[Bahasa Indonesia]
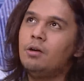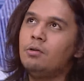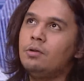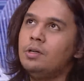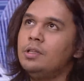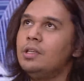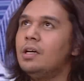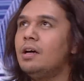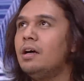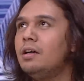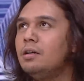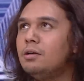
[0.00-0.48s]
kalau
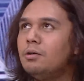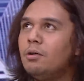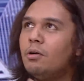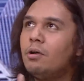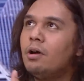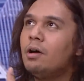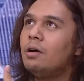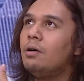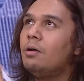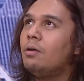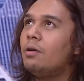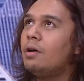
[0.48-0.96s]
kita kan
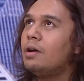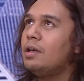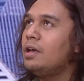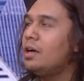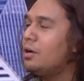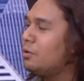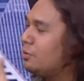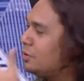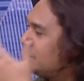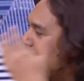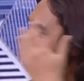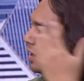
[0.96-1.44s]
orang orangnya
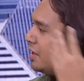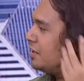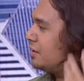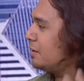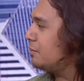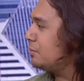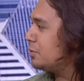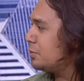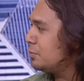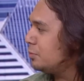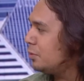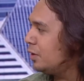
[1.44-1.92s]
kulitnya
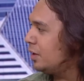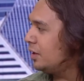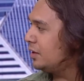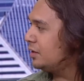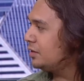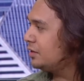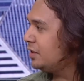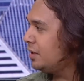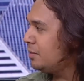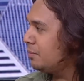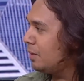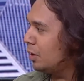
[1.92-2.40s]
hitam semua
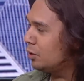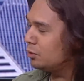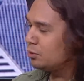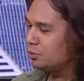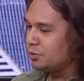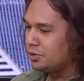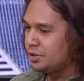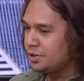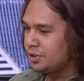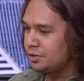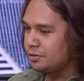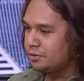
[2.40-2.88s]
oh. di
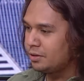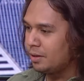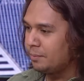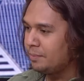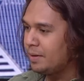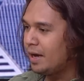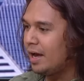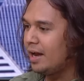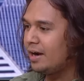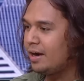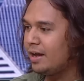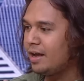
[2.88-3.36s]
Maluku di situ,
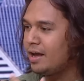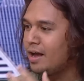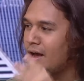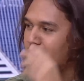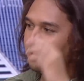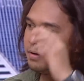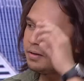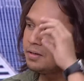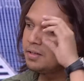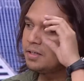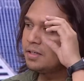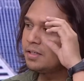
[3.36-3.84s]
tapi ada yang
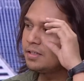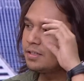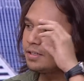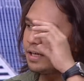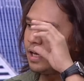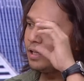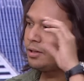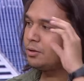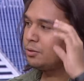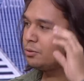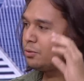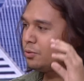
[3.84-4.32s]

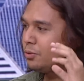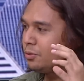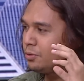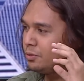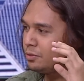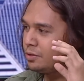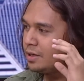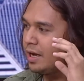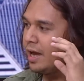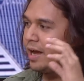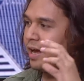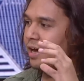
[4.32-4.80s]
satu
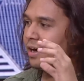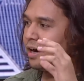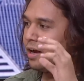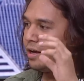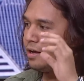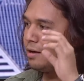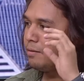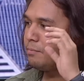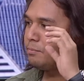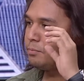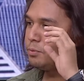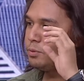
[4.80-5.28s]
daerah
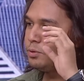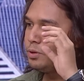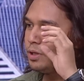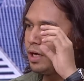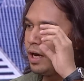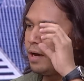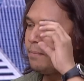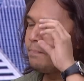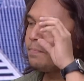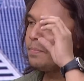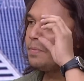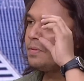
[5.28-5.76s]
yang oh.
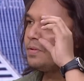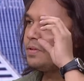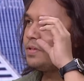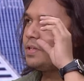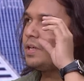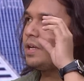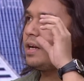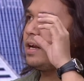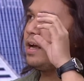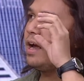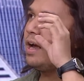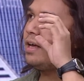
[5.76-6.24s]
punya
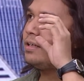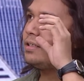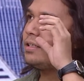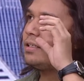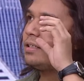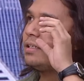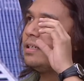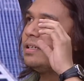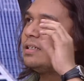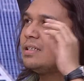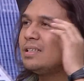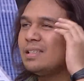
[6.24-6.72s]
ciri khas
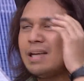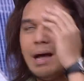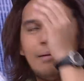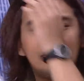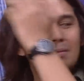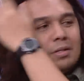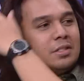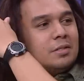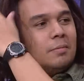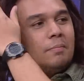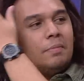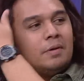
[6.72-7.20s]

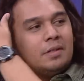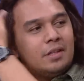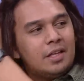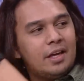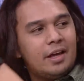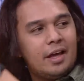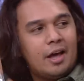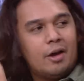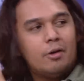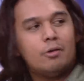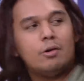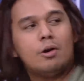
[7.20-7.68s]
sama seperti
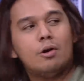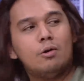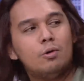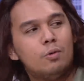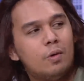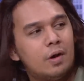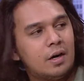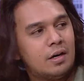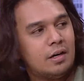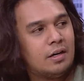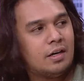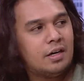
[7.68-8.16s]
kayak orang
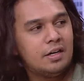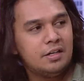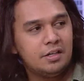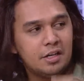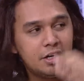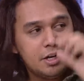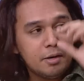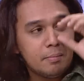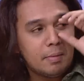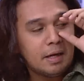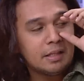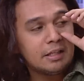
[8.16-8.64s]
luar negeri.
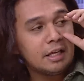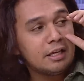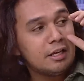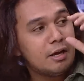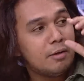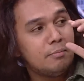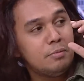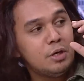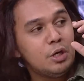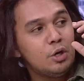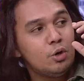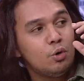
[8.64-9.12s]
Jadi matanya
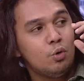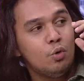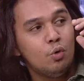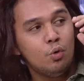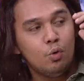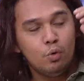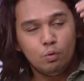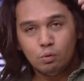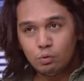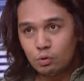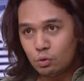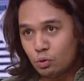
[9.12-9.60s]
biru,
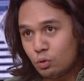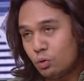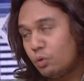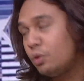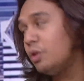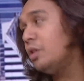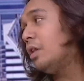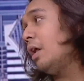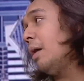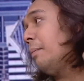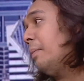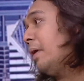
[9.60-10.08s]
oh.
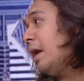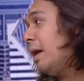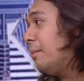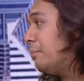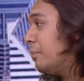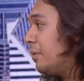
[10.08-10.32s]
kulit apa